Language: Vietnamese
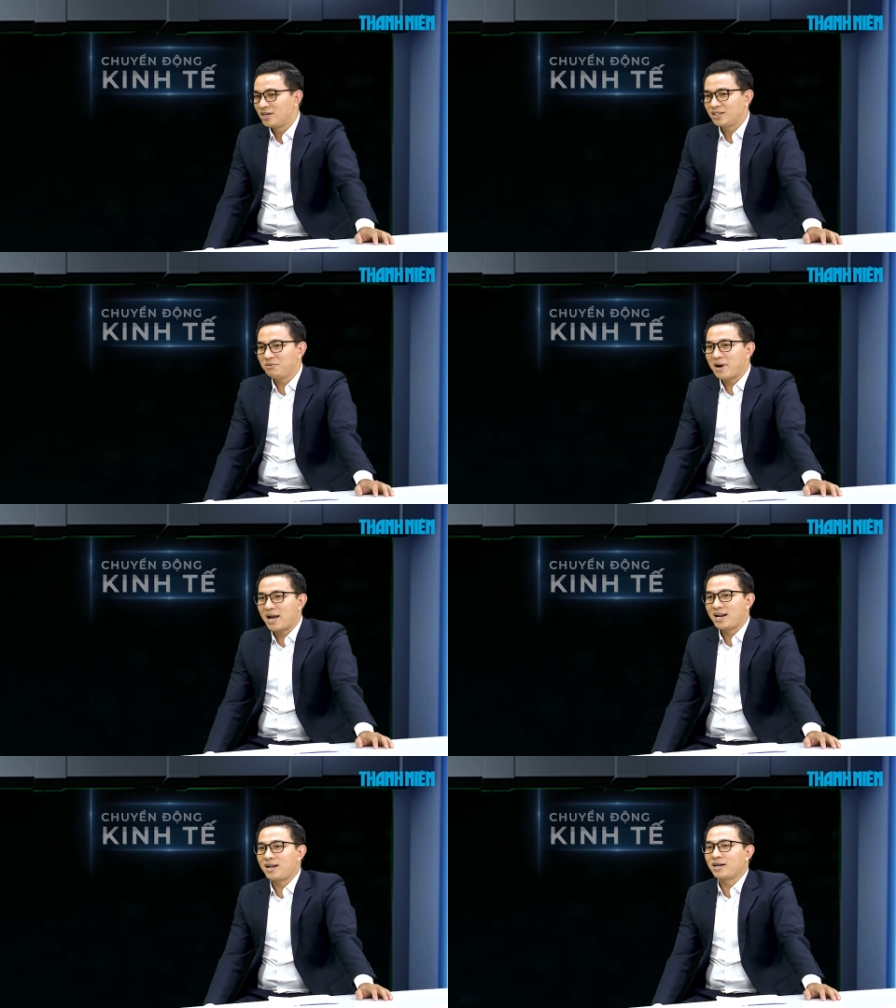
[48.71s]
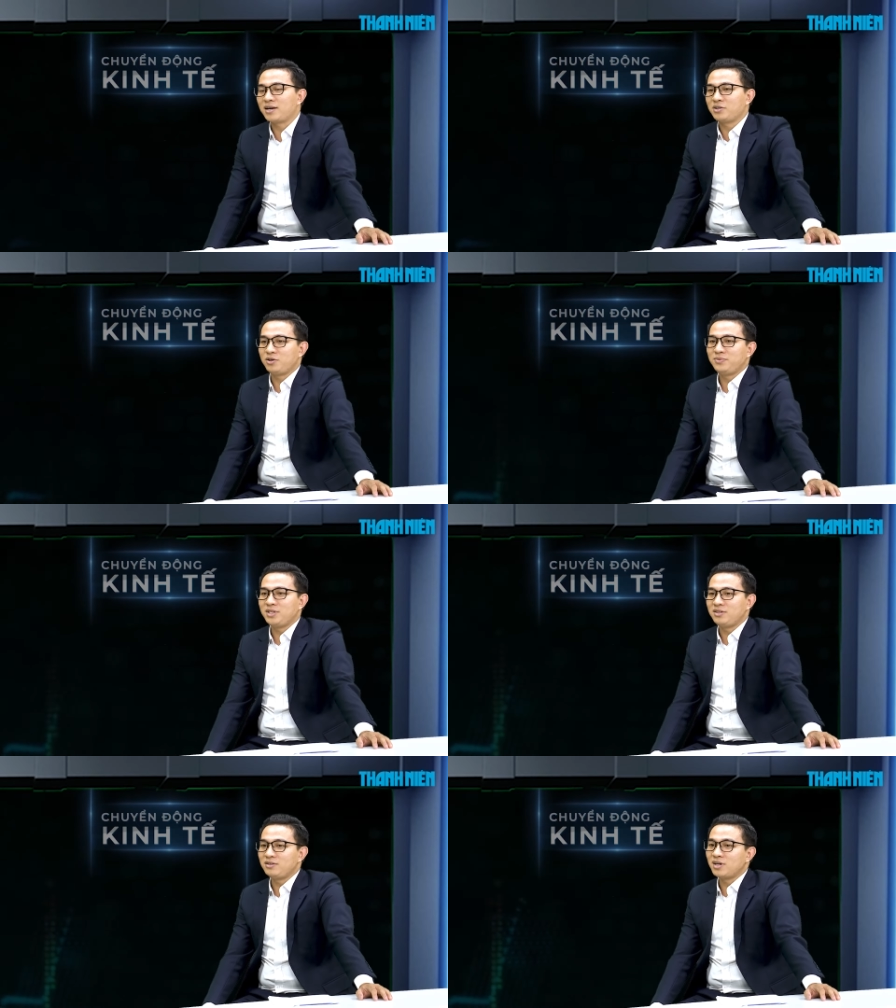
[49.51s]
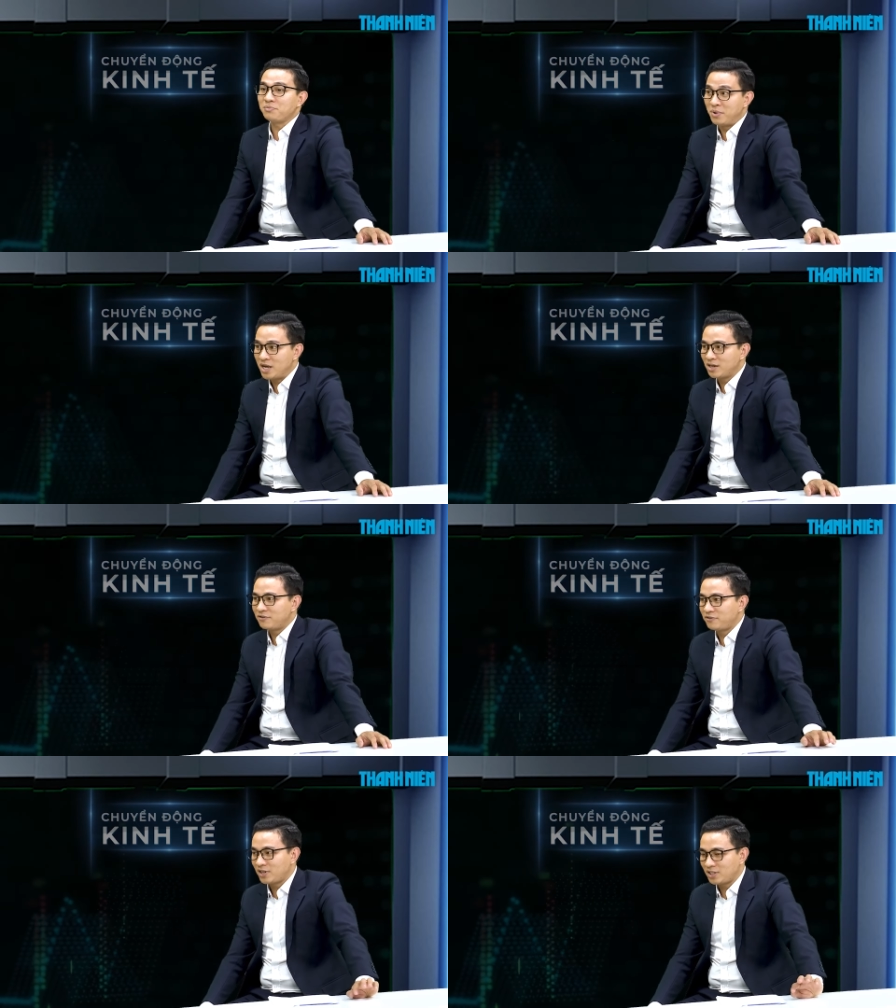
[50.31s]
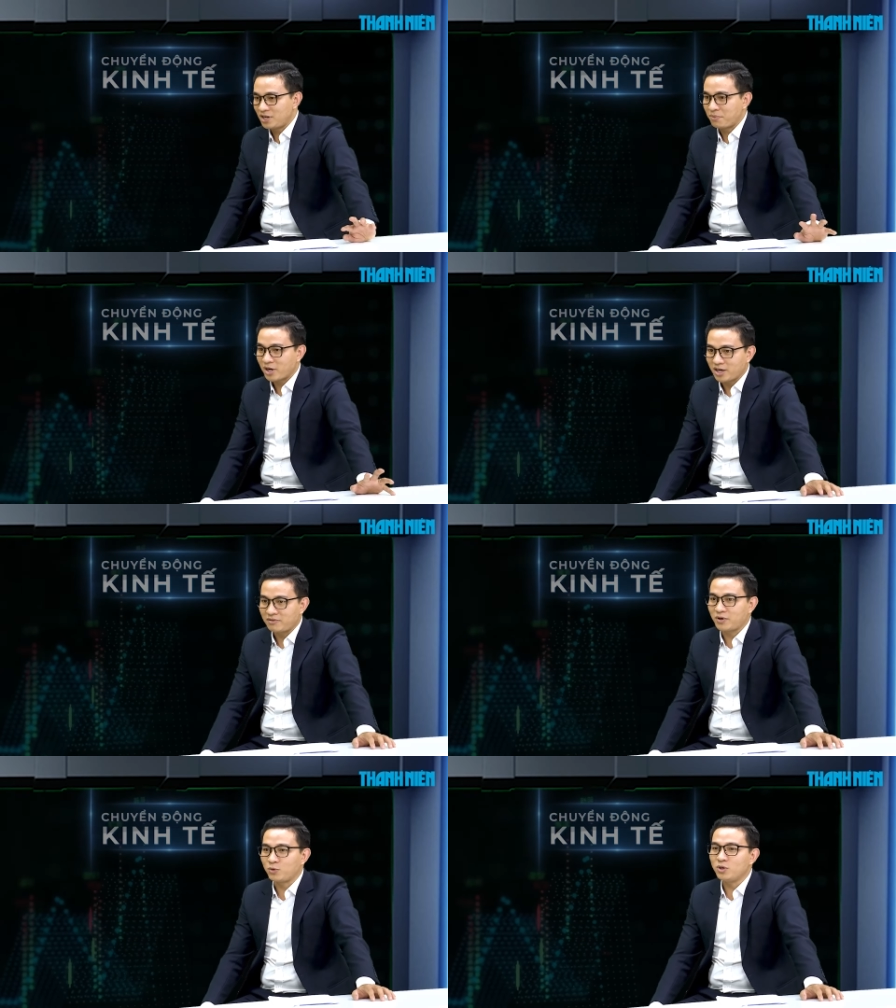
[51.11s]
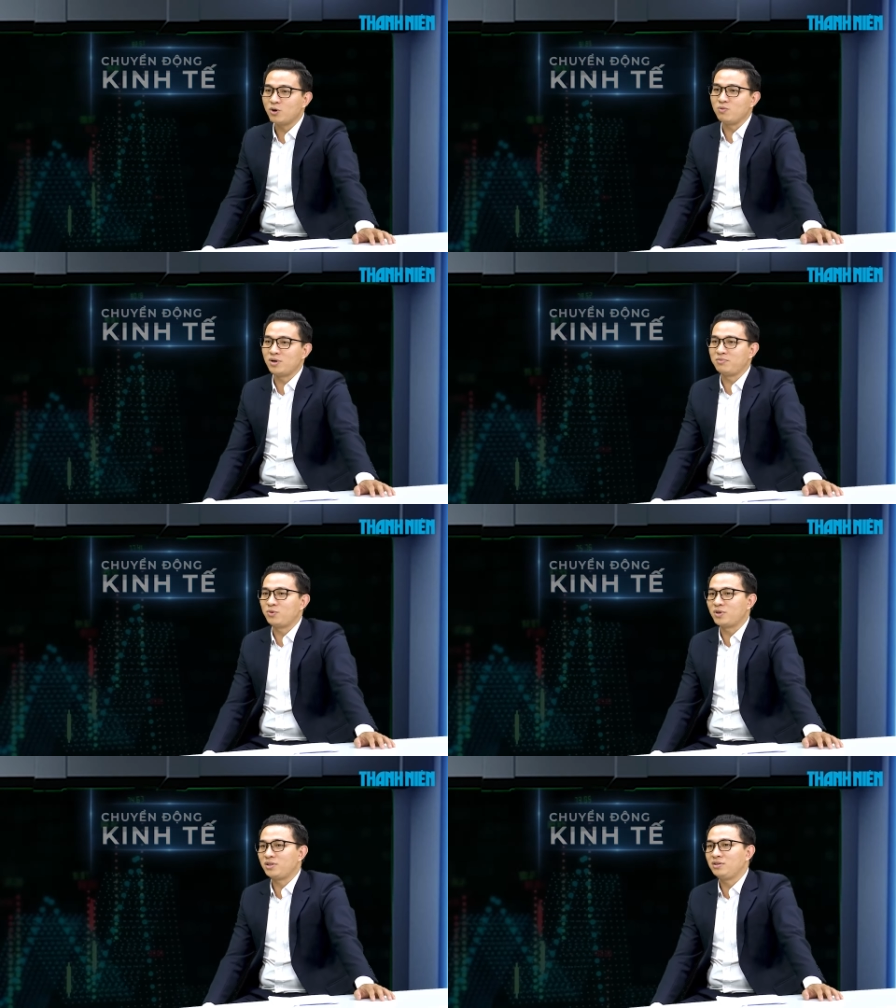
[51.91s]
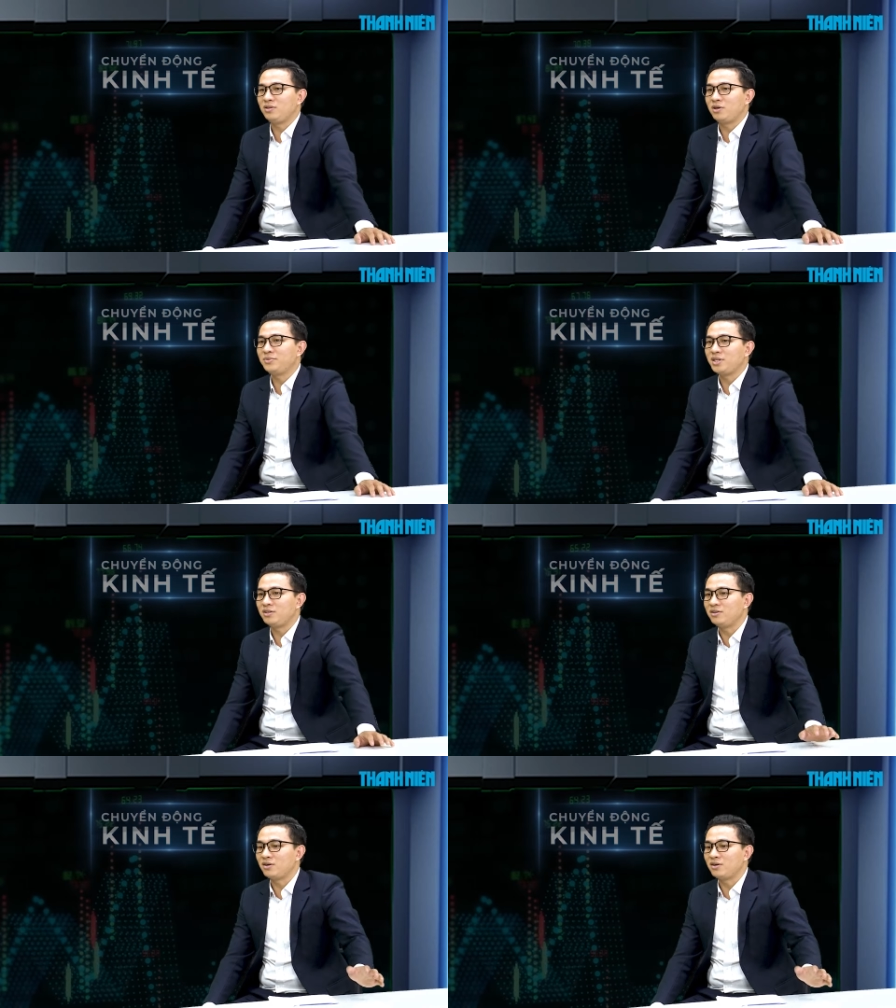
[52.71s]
thứ ba là các nhóm thị trường cận biên frontier market và cuối cùng là một cái nhóm thị trường